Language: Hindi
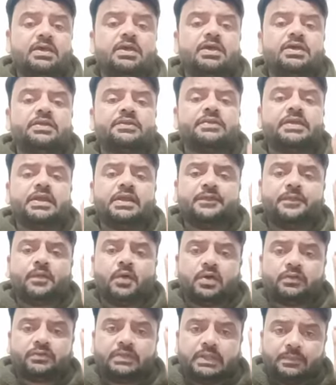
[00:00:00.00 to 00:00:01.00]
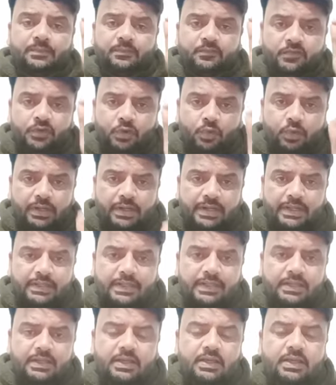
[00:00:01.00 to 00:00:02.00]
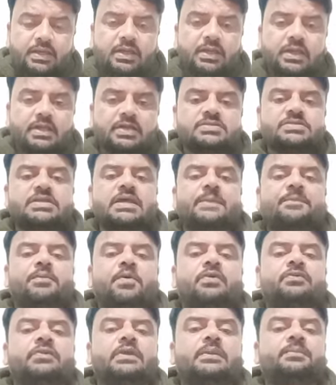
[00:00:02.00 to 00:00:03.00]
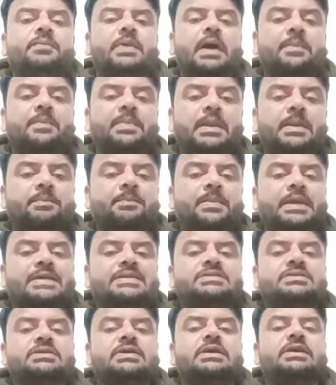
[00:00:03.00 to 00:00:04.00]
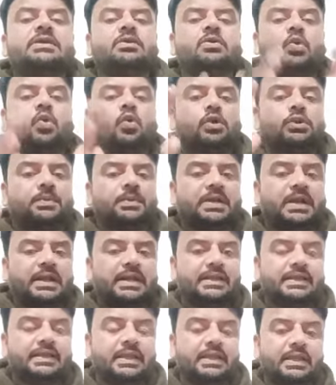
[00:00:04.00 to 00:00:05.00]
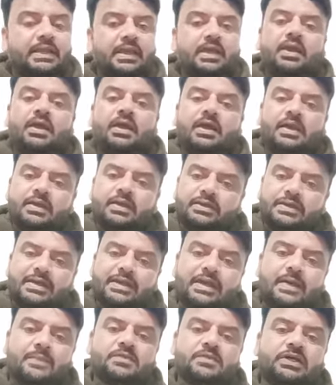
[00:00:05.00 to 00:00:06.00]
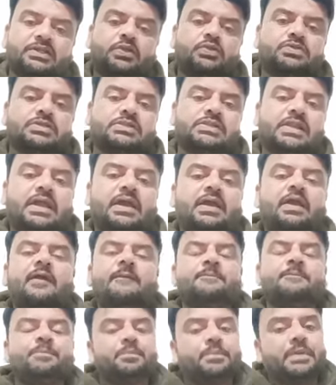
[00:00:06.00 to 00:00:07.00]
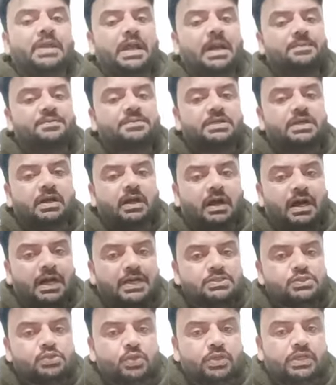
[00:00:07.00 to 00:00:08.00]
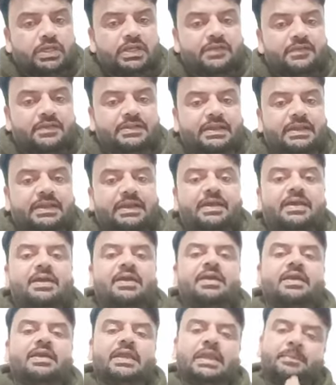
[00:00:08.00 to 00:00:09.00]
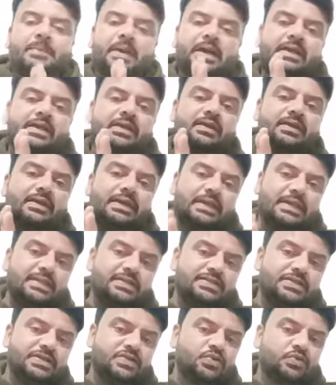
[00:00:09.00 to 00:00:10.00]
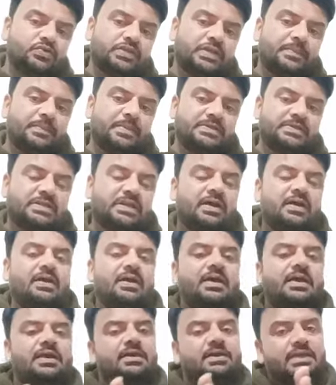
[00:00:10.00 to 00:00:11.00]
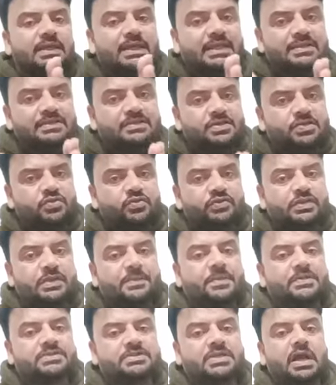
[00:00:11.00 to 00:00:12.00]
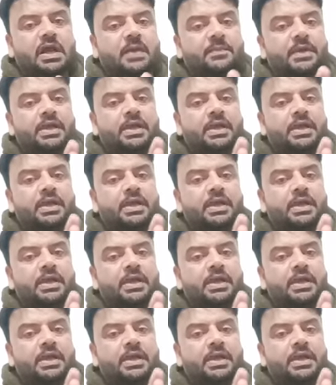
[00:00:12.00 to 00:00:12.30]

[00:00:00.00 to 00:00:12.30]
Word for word: सिर्फ और सिर्फ व्यू लेने के लिए सिर्फ और सिर्फ अपने पेज की ग्रोथ बढ़ाने के लिए ये काम साथियों चल रहा है मेरा आपसे हाथ जोड़ के निवेदन है कि भाई इन चीजों से बचना इन चीजों से बचना हमें